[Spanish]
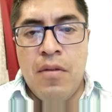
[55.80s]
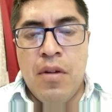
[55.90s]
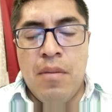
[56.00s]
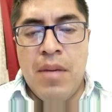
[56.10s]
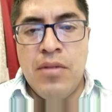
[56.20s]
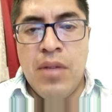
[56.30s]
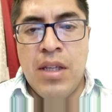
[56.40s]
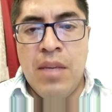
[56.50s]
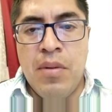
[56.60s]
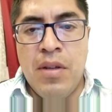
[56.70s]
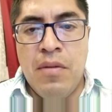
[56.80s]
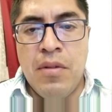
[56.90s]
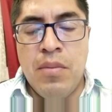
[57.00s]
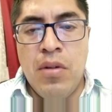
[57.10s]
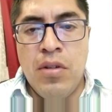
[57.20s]
formar su equipo de
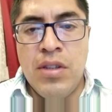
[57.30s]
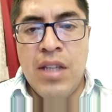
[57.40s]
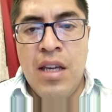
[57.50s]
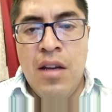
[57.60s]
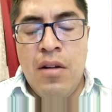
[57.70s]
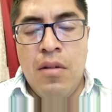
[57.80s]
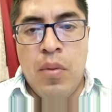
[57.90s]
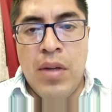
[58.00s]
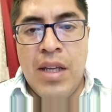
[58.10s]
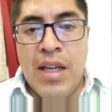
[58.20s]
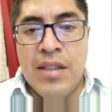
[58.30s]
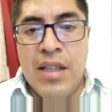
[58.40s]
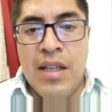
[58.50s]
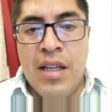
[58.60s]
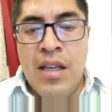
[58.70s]
fútbol 11, lo pueden
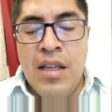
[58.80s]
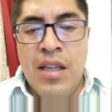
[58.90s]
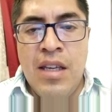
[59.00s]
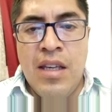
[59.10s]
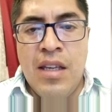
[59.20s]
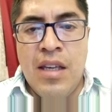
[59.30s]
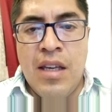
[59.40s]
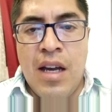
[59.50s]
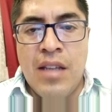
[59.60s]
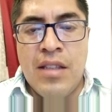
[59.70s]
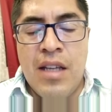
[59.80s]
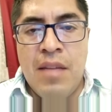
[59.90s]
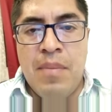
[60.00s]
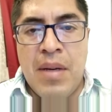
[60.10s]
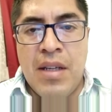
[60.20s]
hacer y ahí están
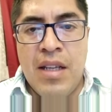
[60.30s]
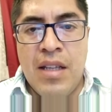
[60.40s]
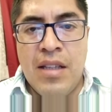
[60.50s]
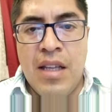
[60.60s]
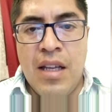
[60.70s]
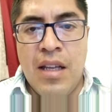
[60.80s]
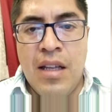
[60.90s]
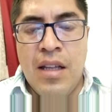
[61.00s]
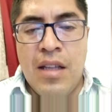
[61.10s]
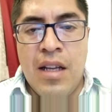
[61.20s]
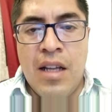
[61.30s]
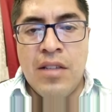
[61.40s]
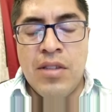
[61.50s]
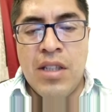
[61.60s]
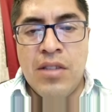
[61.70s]
las páginas de de la
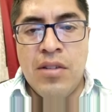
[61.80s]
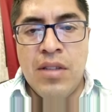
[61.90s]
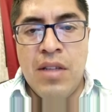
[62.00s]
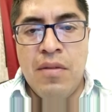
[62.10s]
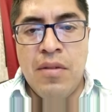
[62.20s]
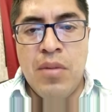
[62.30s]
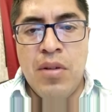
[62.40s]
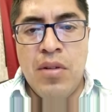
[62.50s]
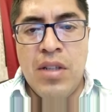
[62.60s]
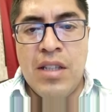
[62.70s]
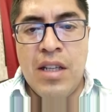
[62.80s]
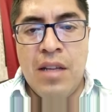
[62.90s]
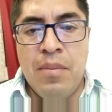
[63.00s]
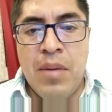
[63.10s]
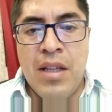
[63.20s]
asociación de fútbol donde se
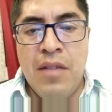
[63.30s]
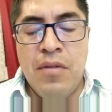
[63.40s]
les pueda dar